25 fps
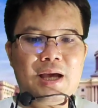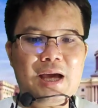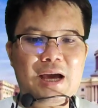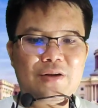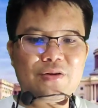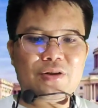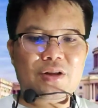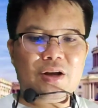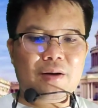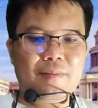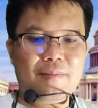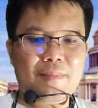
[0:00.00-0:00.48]

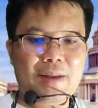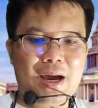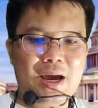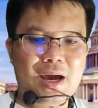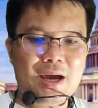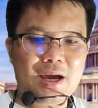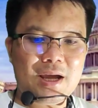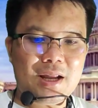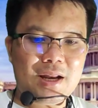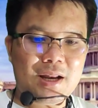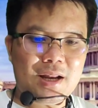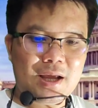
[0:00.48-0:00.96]
ข่าวต่อ
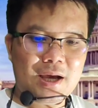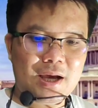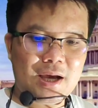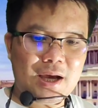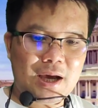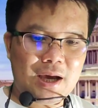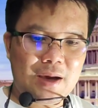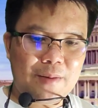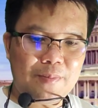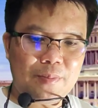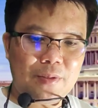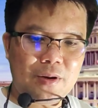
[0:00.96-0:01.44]
มานะ
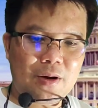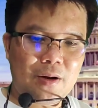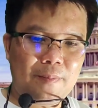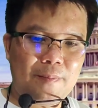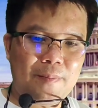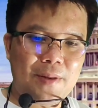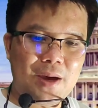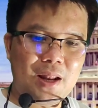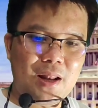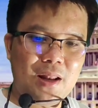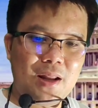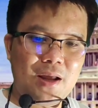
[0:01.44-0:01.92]
ครับ ก็
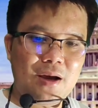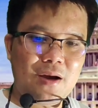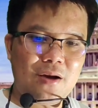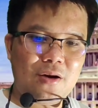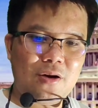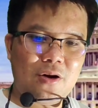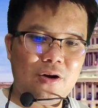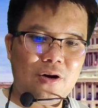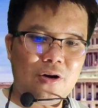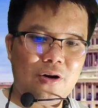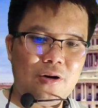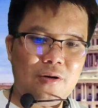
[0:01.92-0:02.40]
เป็นเรื่อง
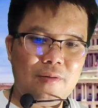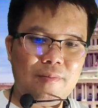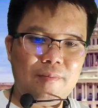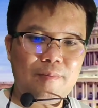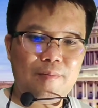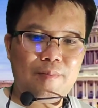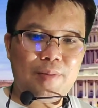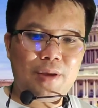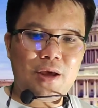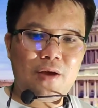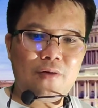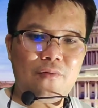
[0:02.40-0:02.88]
ของ
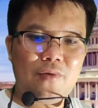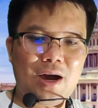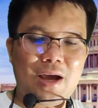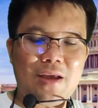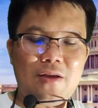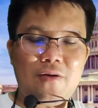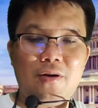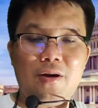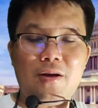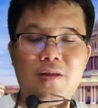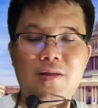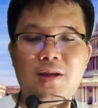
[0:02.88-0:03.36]

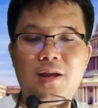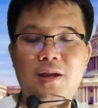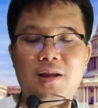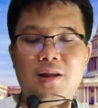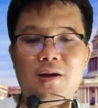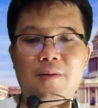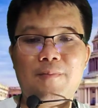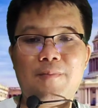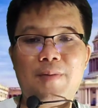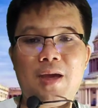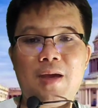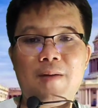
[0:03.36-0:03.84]
PYUSD
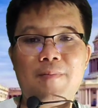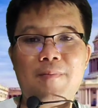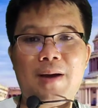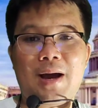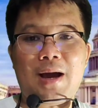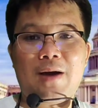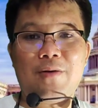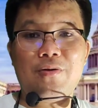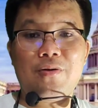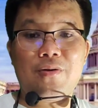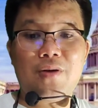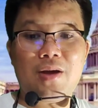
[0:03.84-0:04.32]
หรือ
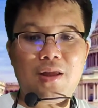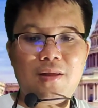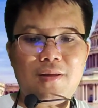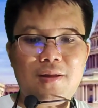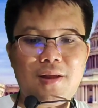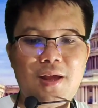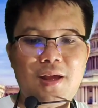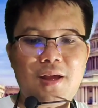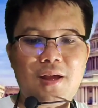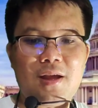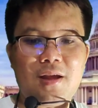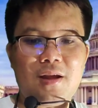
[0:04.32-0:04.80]
PayPal
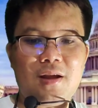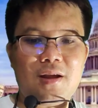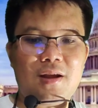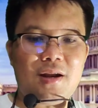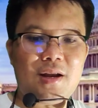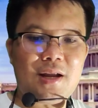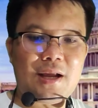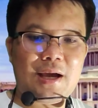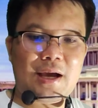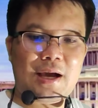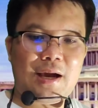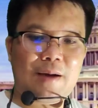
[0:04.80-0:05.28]
USD
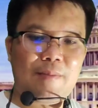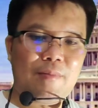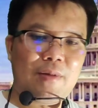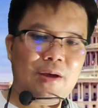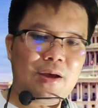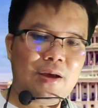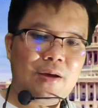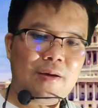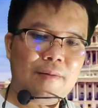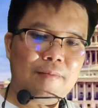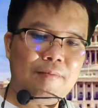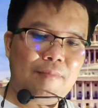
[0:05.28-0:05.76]
นะครับ
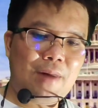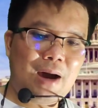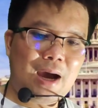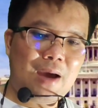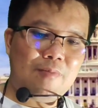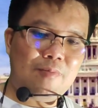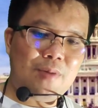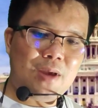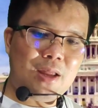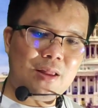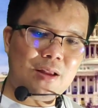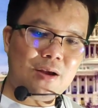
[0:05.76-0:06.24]

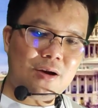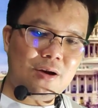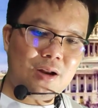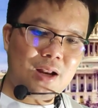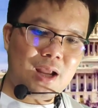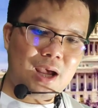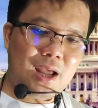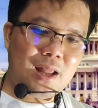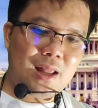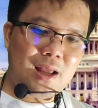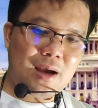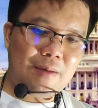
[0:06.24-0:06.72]
Bybit ก็
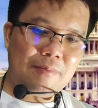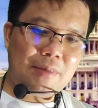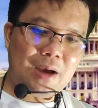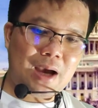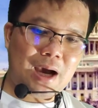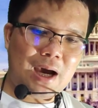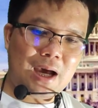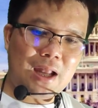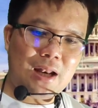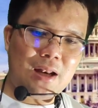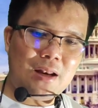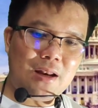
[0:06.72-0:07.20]
ได้
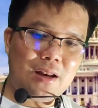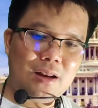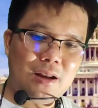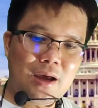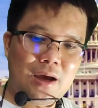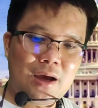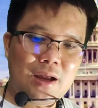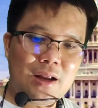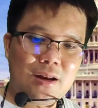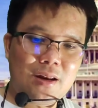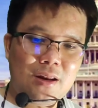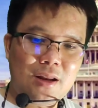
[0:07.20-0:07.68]
ทำการ
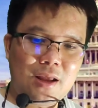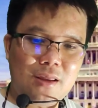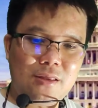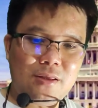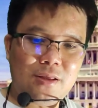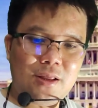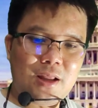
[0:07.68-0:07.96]
ลิ